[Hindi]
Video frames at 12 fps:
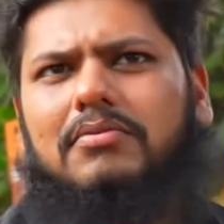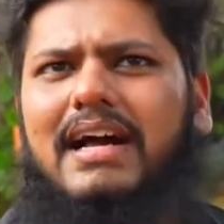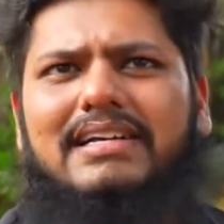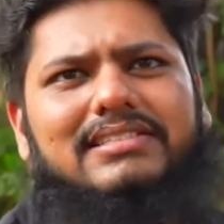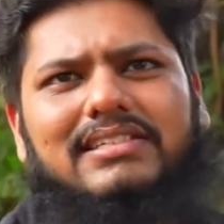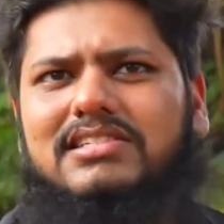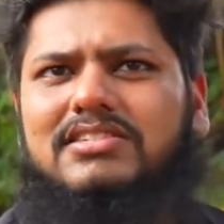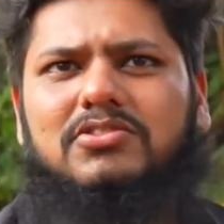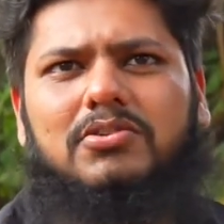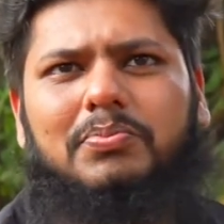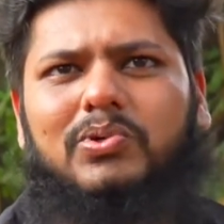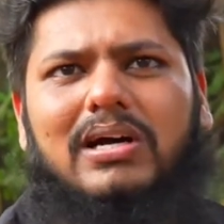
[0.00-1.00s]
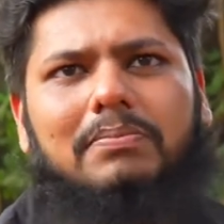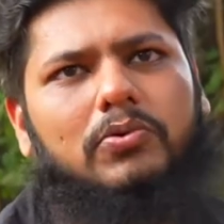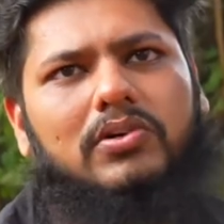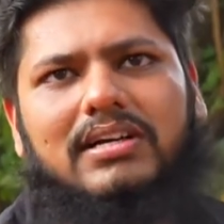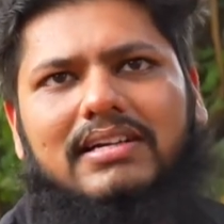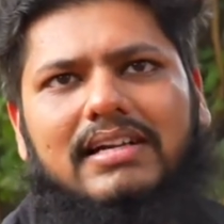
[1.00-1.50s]
तो वैक्सीनेशन तो पूरा आपको
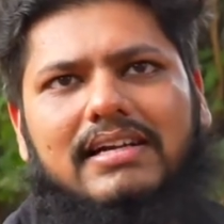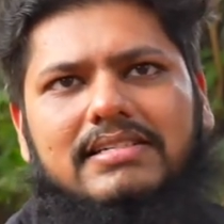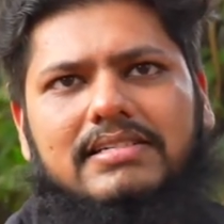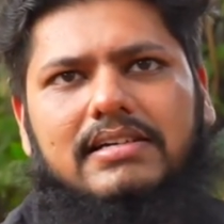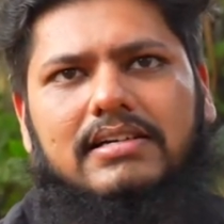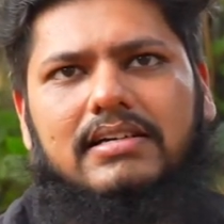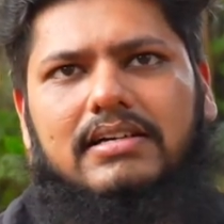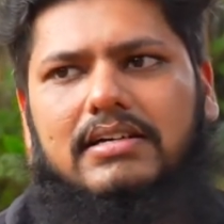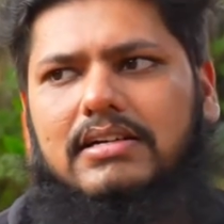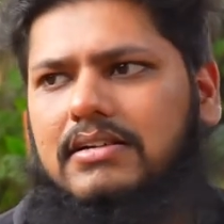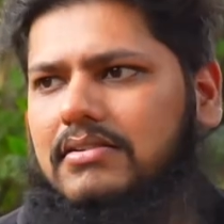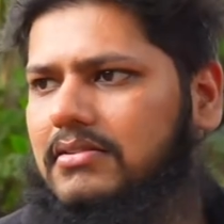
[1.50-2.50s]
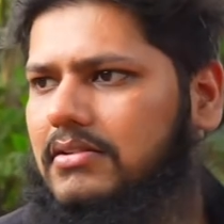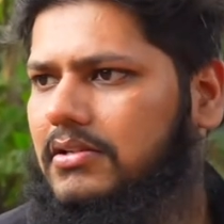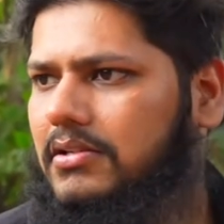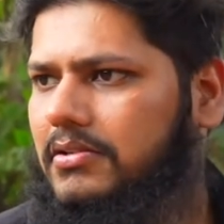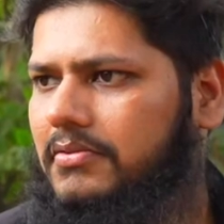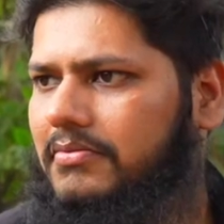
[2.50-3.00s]
किस चीज़ का वैक्सीनेशन होता
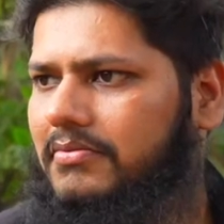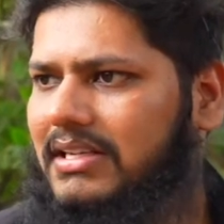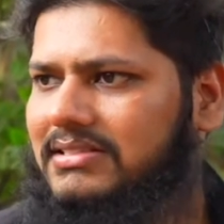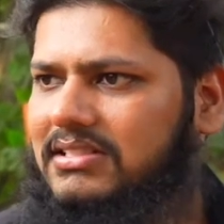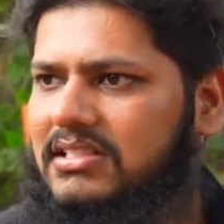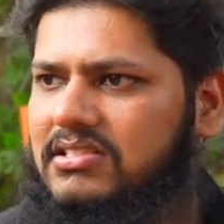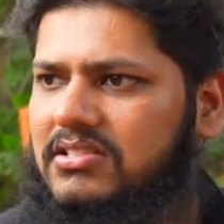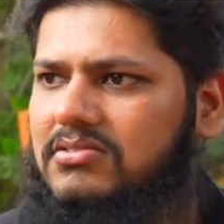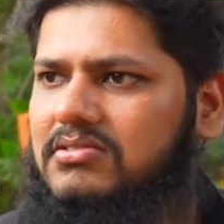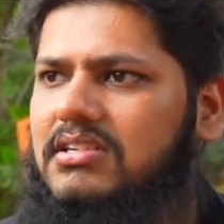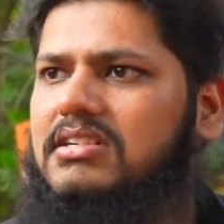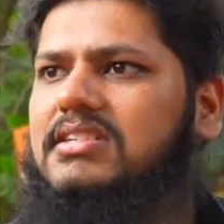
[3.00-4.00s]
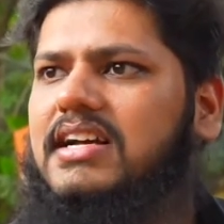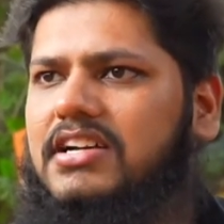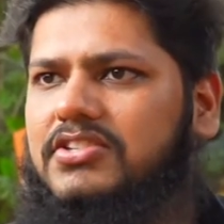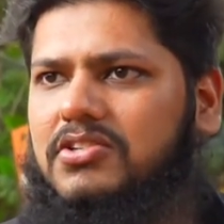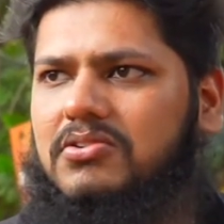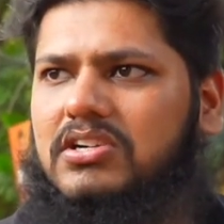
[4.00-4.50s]
है वैक्सीनेशन होता है
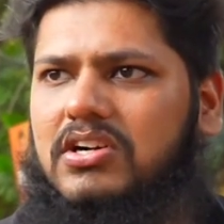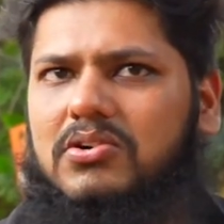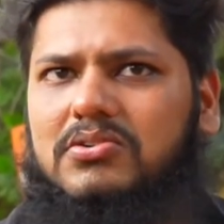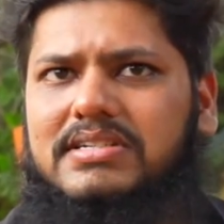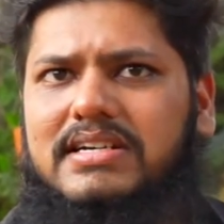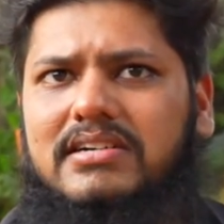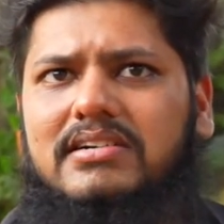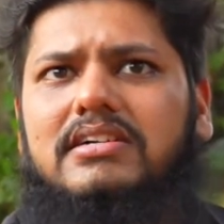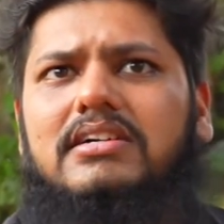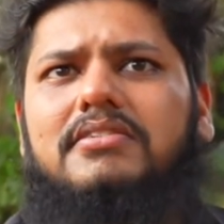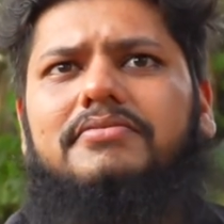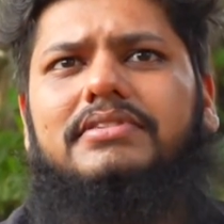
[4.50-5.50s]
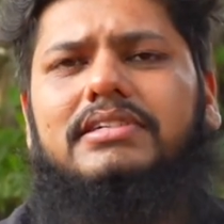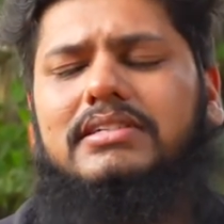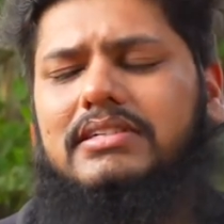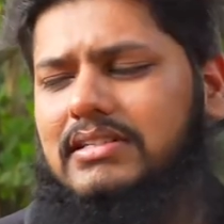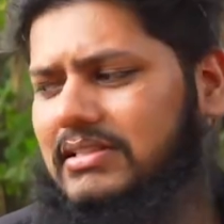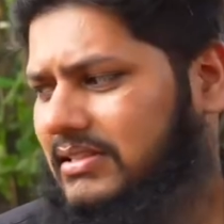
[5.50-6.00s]
गैस्ट्रो का हो गया
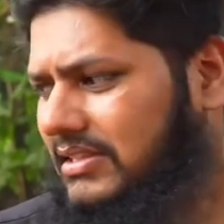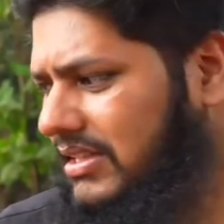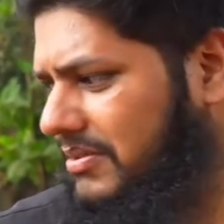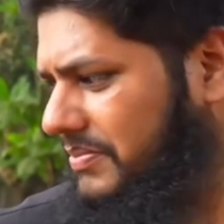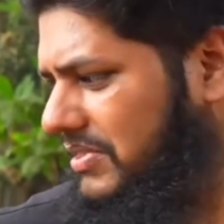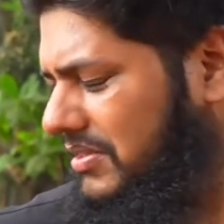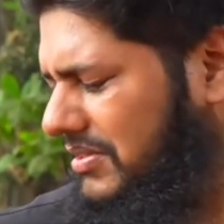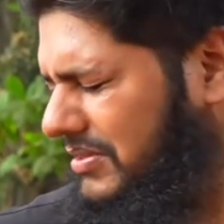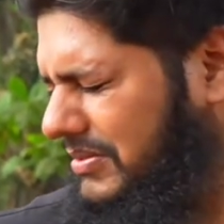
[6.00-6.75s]
फिर आपका